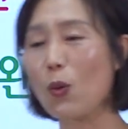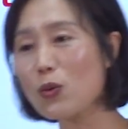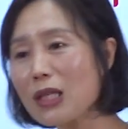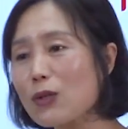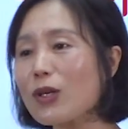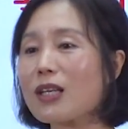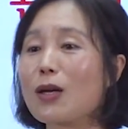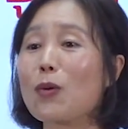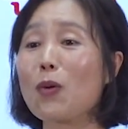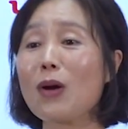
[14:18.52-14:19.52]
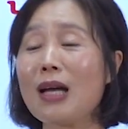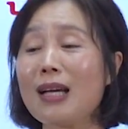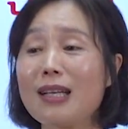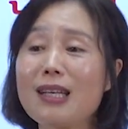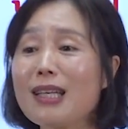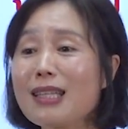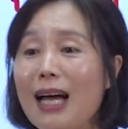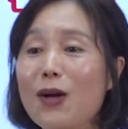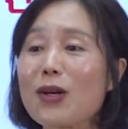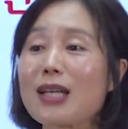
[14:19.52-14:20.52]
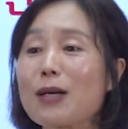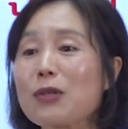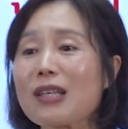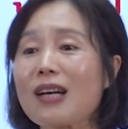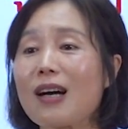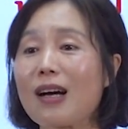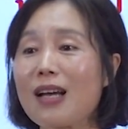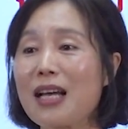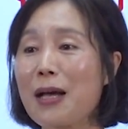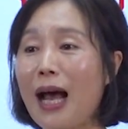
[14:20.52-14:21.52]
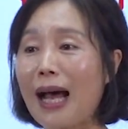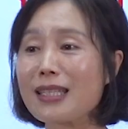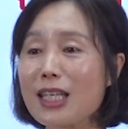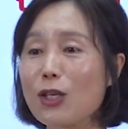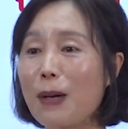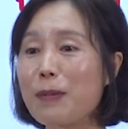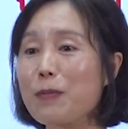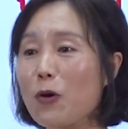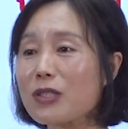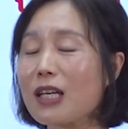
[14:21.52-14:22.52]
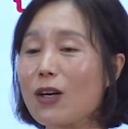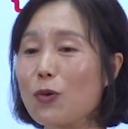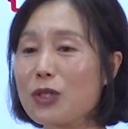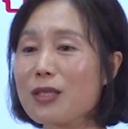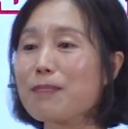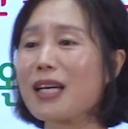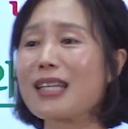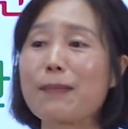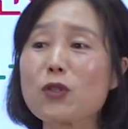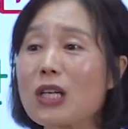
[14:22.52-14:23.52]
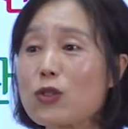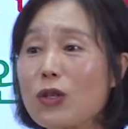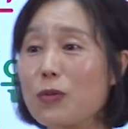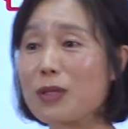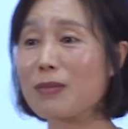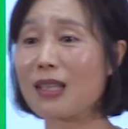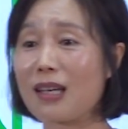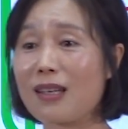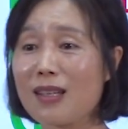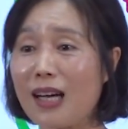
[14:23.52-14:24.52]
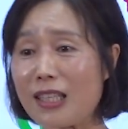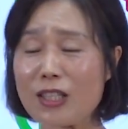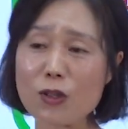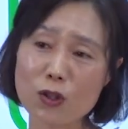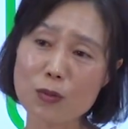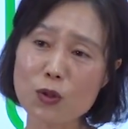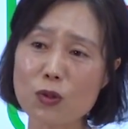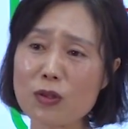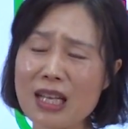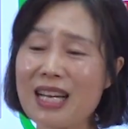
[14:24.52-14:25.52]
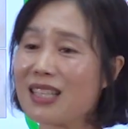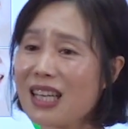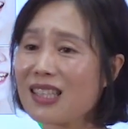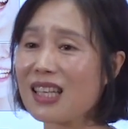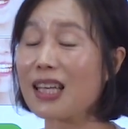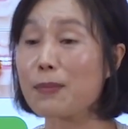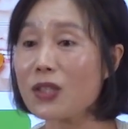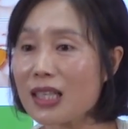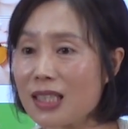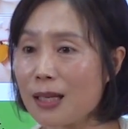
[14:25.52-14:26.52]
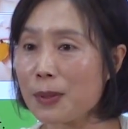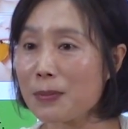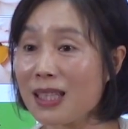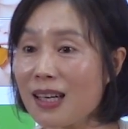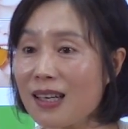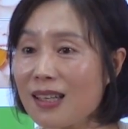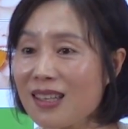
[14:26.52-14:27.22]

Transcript: 농사도 해야 되고 1인 다역을 하다 보니까 앉아서 밥을 먹을 새가 없고 신발이 얌전할 수가 없습니다. 아시는 것처럼 저는 상당히 얌전한 사람입니다.